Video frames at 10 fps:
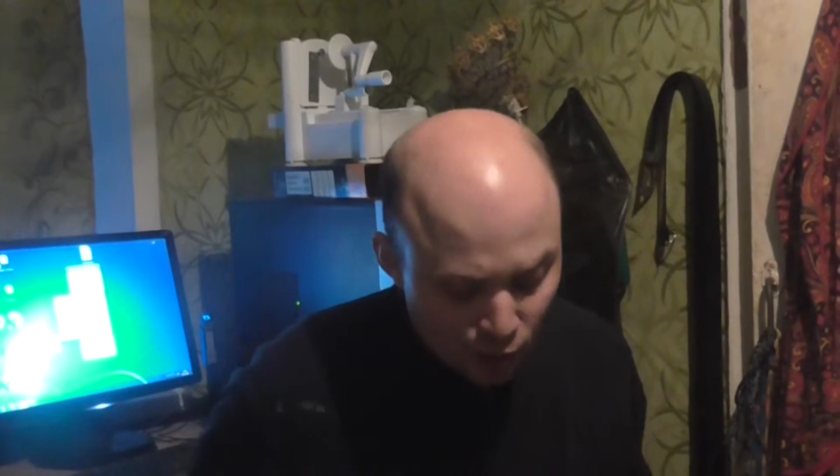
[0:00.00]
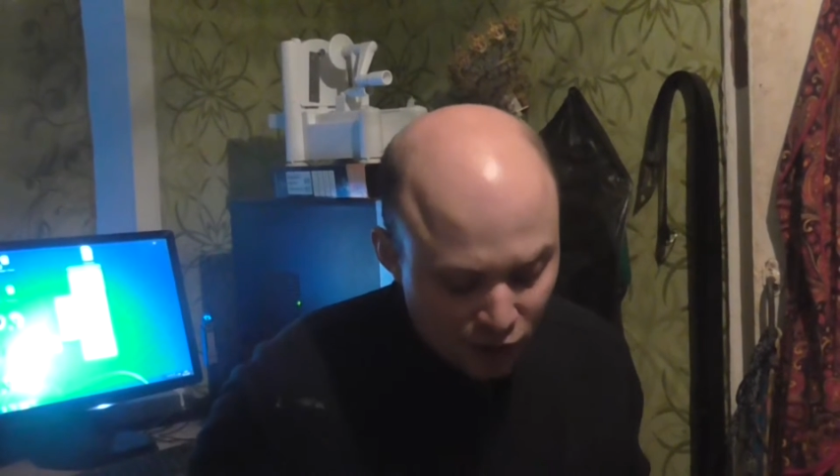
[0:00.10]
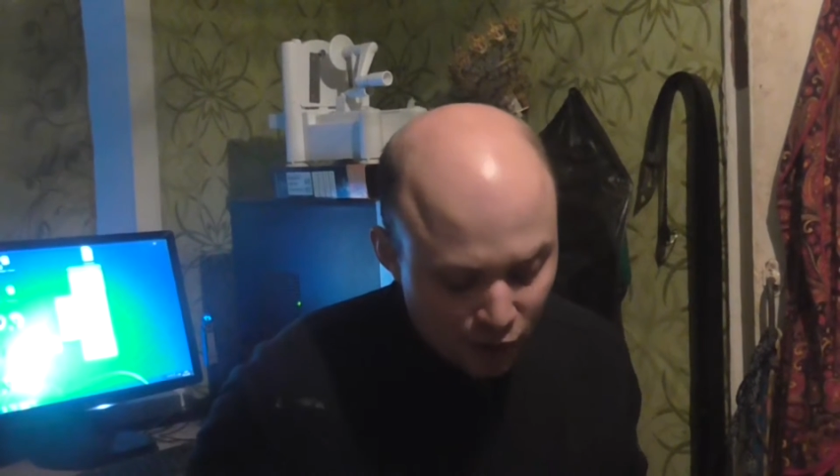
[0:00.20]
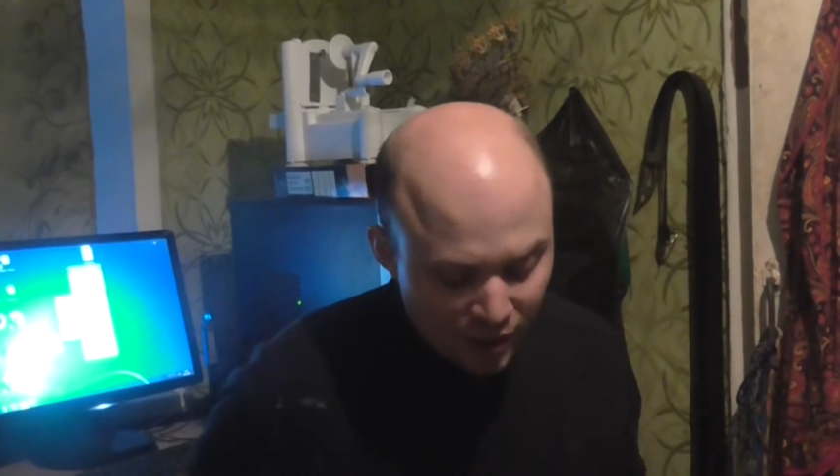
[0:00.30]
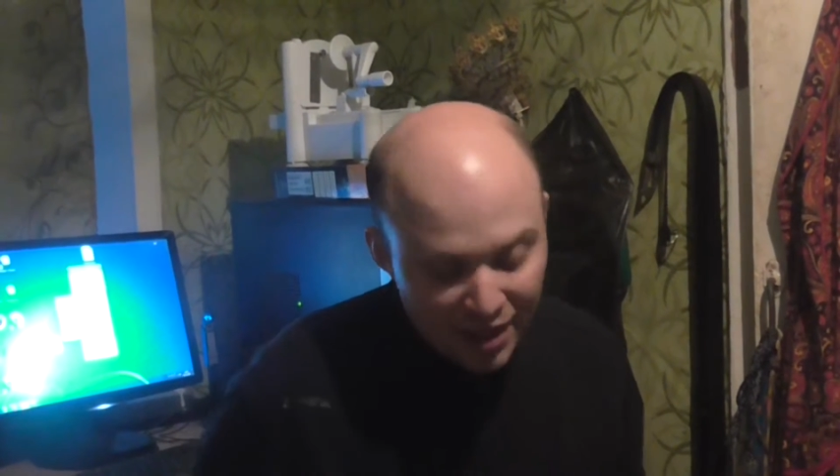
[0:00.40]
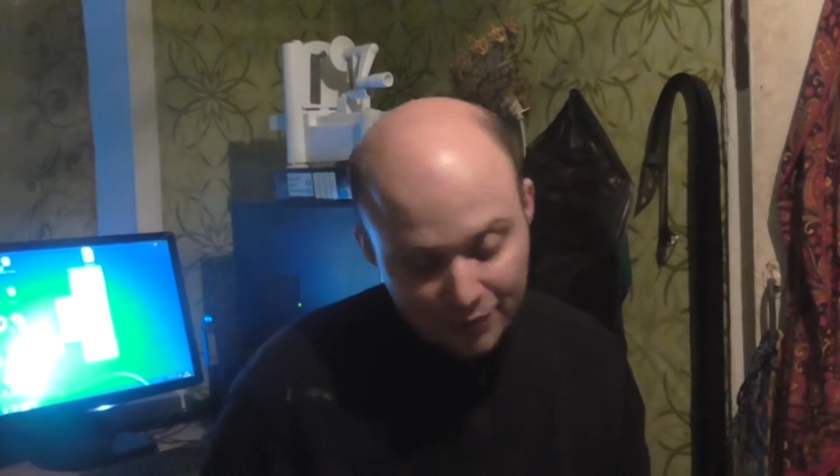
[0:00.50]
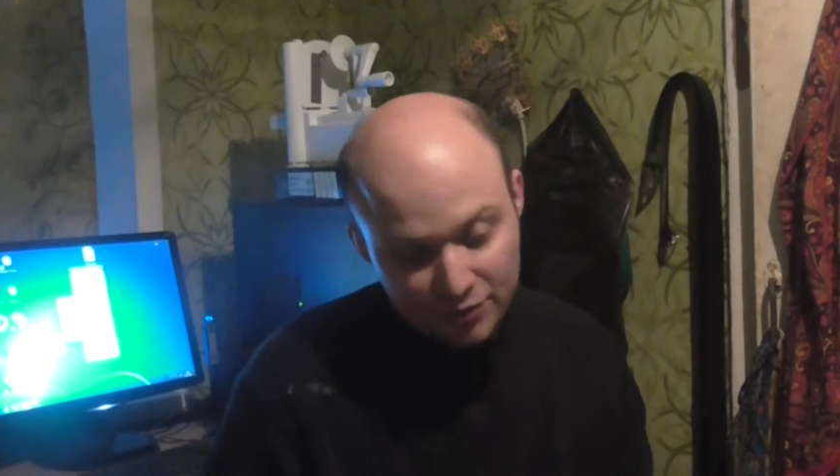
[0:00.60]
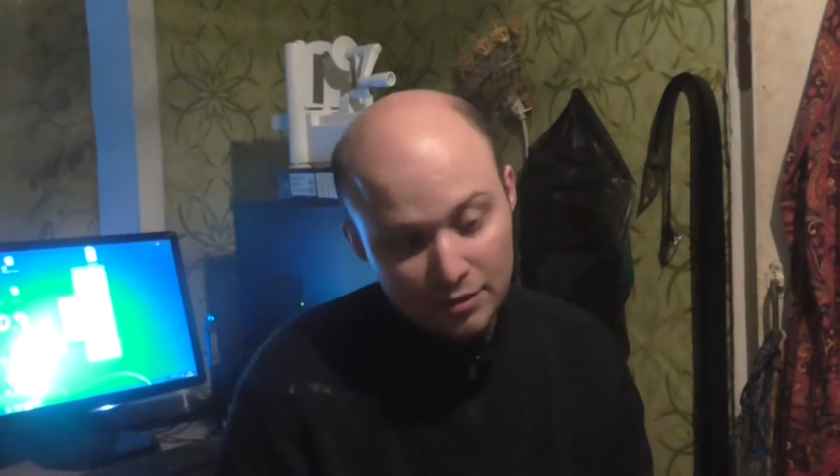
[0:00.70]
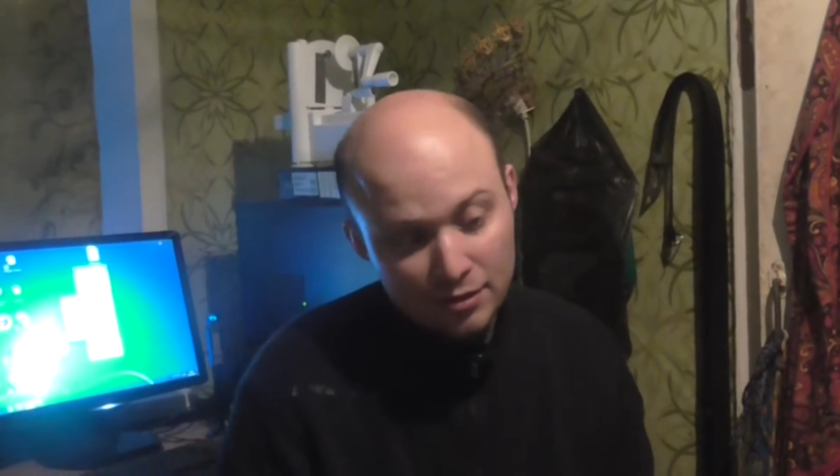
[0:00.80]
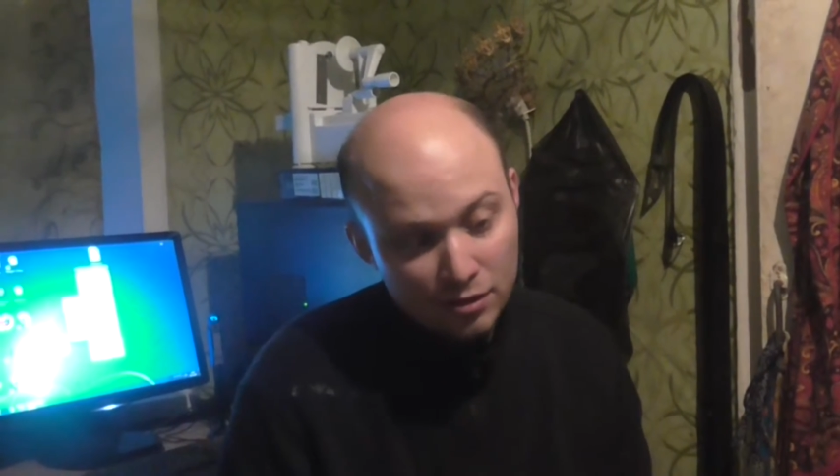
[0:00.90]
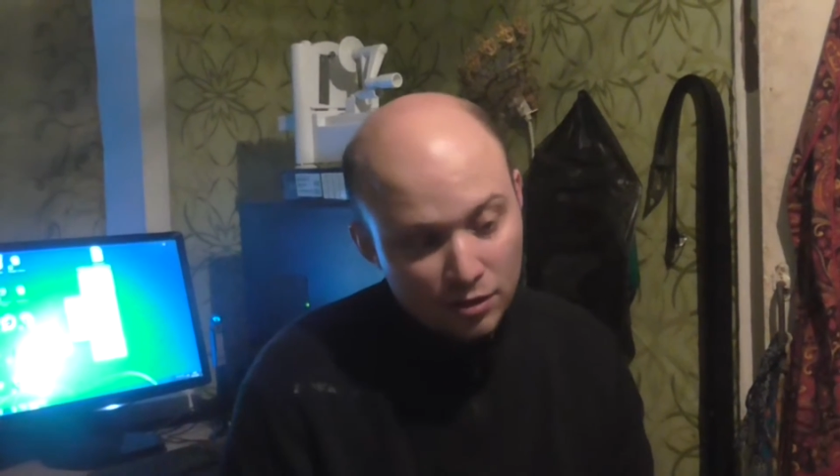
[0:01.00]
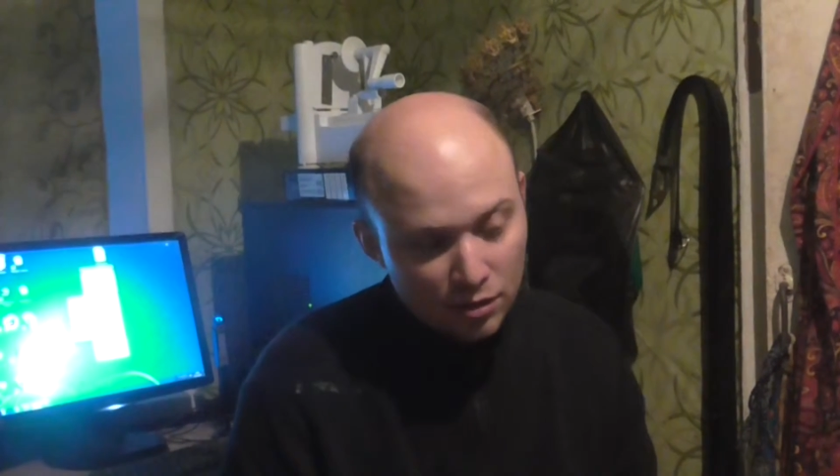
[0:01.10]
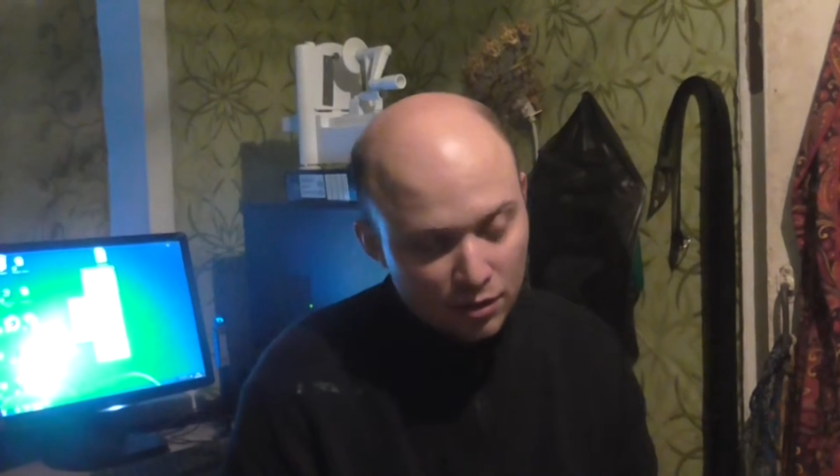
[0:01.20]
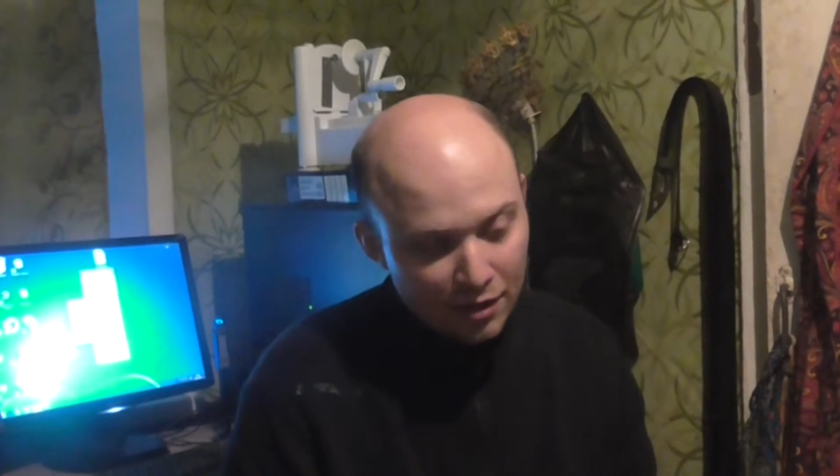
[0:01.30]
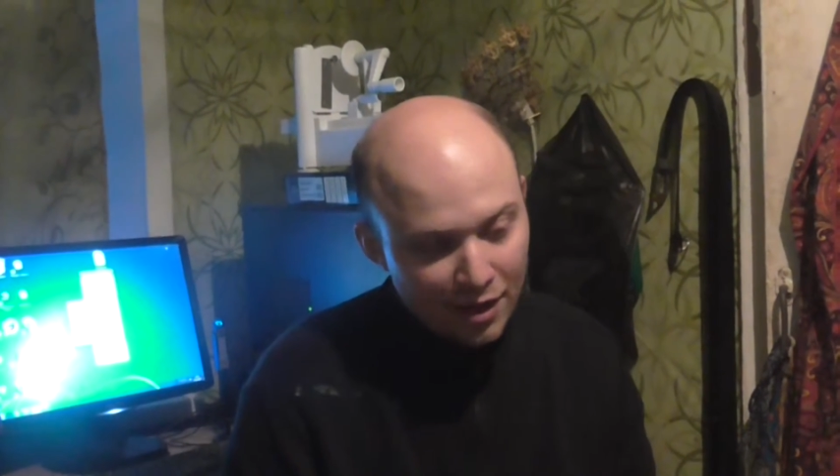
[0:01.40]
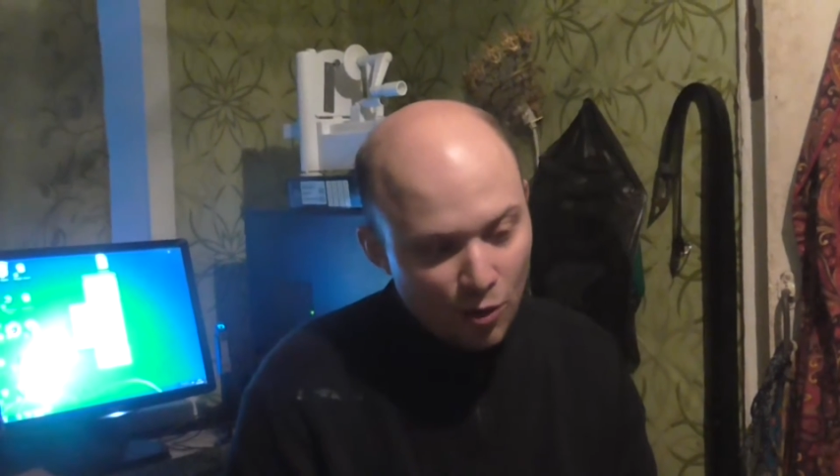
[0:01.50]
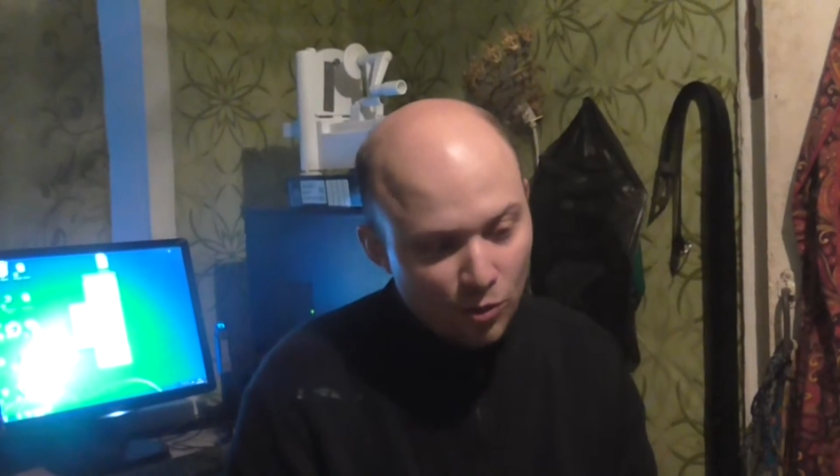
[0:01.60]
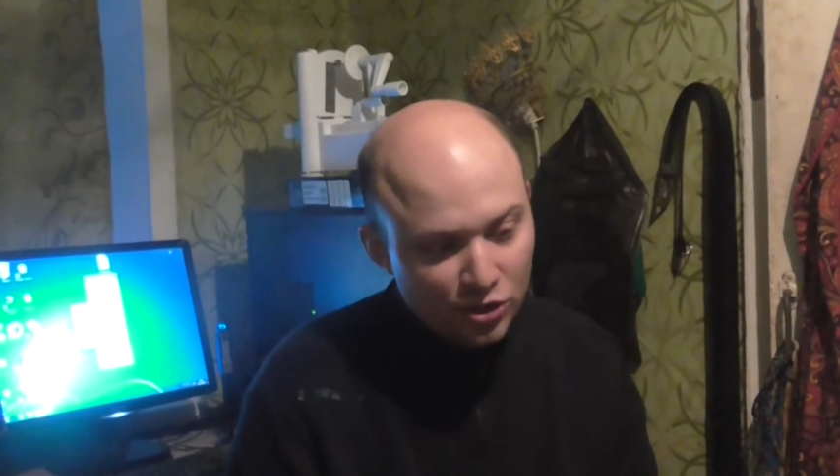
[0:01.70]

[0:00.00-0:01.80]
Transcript: Турцию нефть на